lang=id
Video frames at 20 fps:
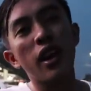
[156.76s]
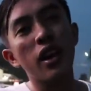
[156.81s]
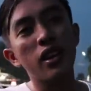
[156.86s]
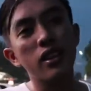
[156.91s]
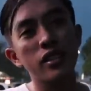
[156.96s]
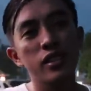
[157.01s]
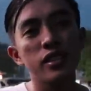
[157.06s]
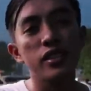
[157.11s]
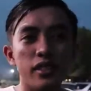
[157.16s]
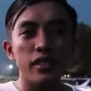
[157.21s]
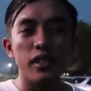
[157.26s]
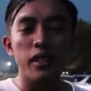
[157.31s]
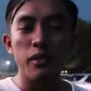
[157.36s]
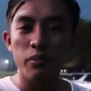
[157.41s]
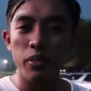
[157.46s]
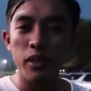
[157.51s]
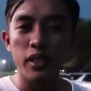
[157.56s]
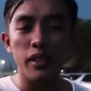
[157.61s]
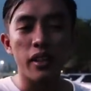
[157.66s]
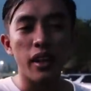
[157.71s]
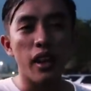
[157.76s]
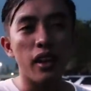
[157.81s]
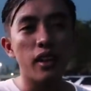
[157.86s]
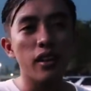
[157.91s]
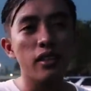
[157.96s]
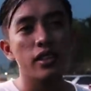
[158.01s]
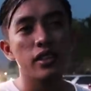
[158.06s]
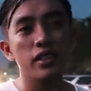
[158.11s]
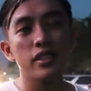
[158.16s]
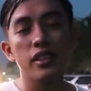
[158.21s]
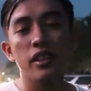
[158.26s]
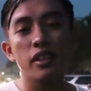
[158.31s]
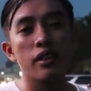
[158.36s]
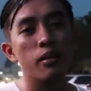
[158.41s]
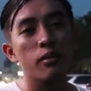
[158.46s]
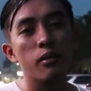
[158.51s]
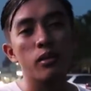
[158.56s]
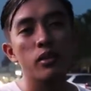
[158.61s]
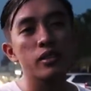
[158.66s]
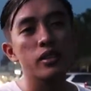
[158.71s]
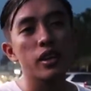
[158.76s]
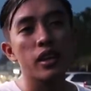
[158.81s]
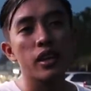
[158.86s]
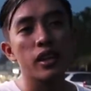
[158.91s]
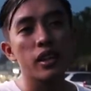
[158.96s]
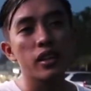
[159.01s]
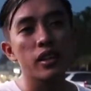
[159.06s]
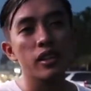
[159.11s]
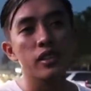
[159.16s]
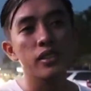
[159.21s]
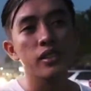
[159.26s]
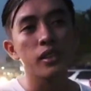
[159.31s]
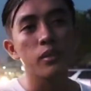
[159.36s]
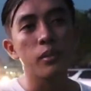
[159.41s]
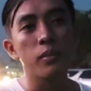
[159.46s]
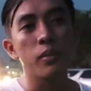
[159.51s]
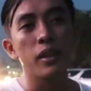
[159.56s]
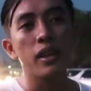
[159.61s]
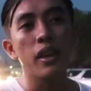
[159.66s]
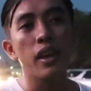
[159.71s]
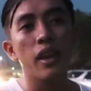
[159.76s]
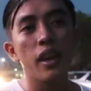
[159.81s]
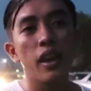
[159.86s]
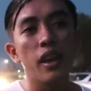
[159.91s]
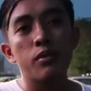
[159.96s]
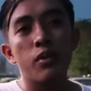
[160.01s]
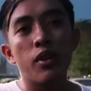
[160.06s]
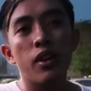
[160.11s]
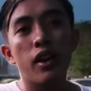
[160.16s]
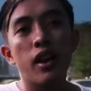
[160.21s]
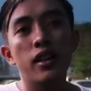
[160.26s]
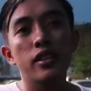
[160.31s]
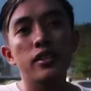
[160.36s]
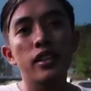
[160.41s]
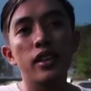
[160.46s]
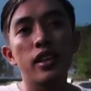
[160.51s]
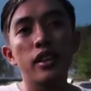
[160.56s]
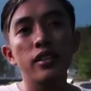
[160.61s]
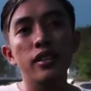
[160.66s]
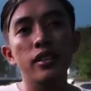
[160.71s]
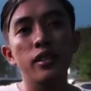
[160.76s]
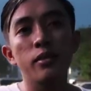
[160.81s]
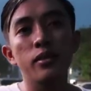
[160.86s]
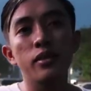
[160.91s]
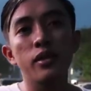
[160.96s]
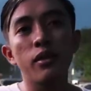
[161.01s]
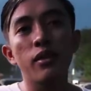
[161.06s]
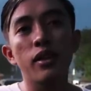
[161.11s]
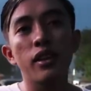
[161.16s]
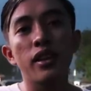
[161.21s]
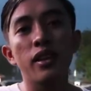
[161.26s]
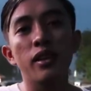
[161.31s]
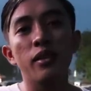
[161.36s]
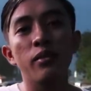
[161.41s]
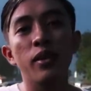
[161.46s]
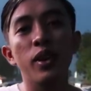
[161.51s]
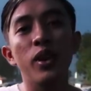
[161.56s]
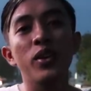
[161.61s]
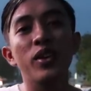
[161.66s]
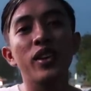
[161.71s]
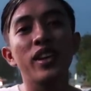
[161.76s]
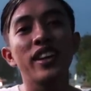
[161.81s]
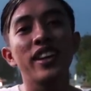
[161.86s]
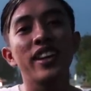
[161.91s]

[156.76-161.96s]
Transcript: guys ribet kan jadi saya nggak bawa jaket gak apa dah semoga aja nanti di pesawat ada yang meluk